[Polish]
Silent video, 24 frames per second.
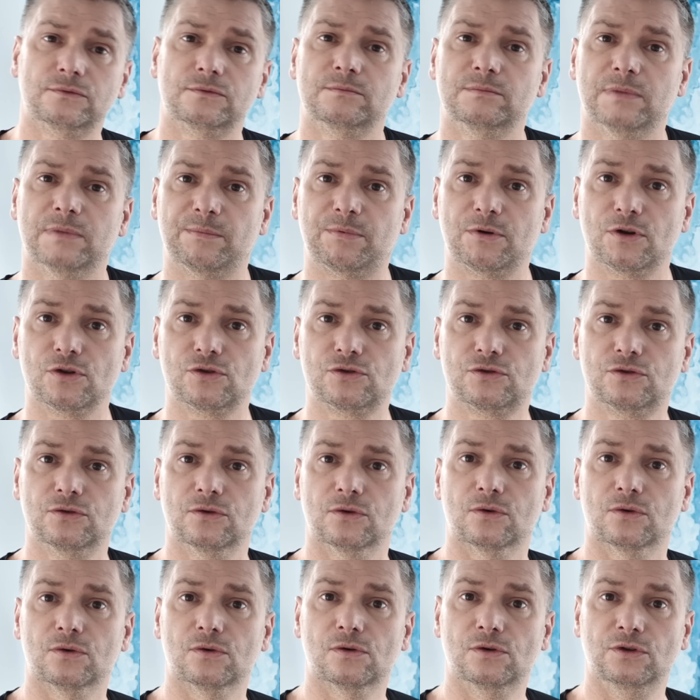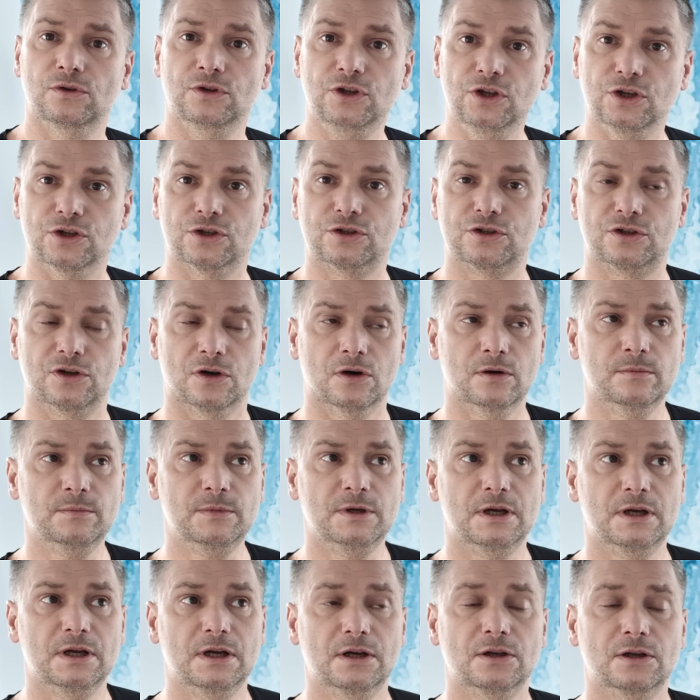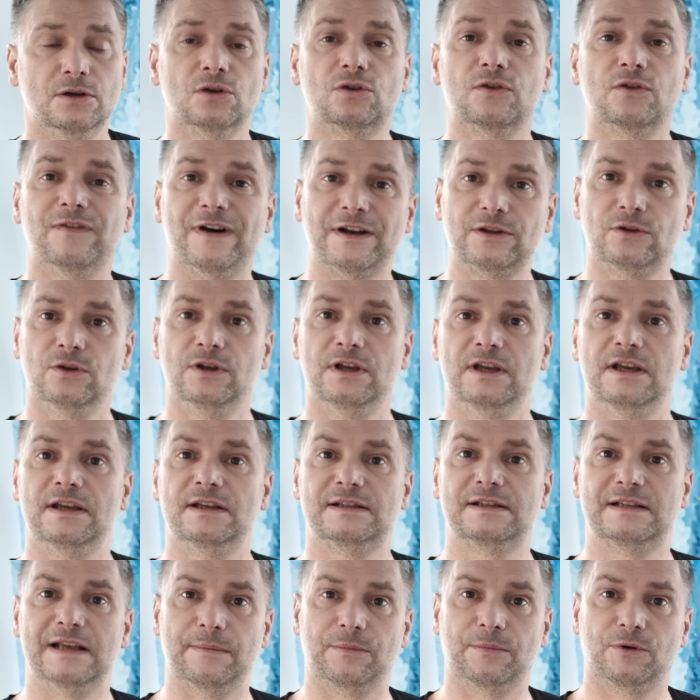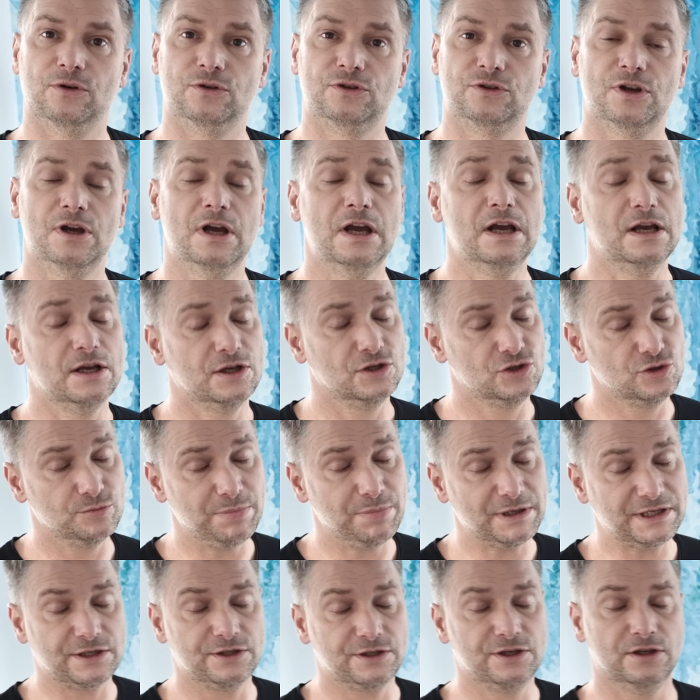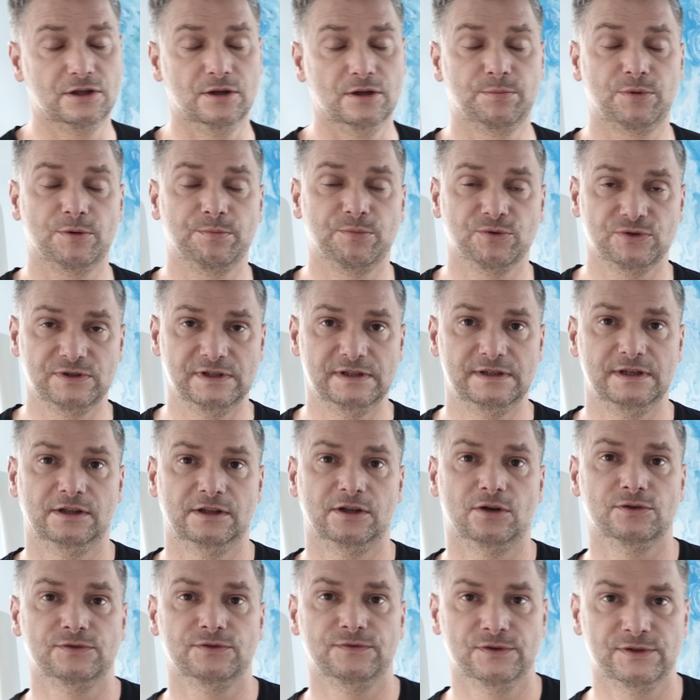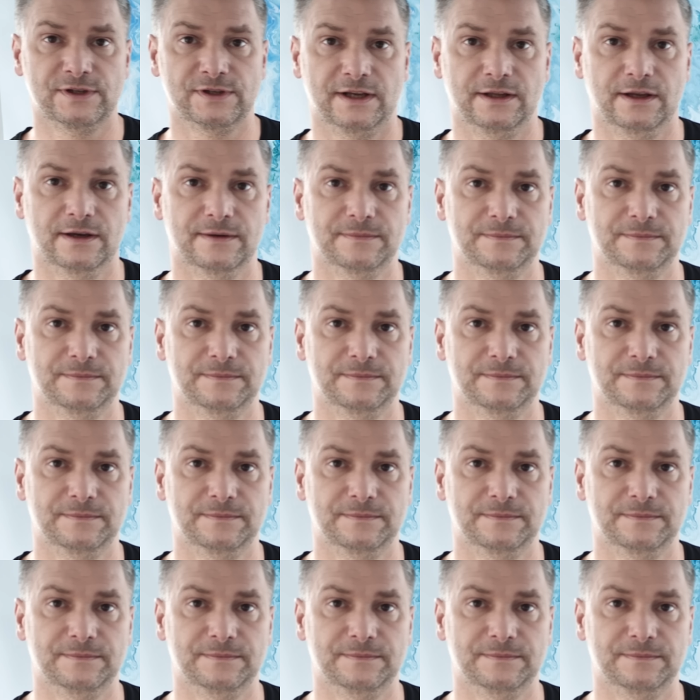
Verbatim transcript: po prostu niszczą, no to warto je zamknąć. Zobaczcie te propozycje, te rozwiązania.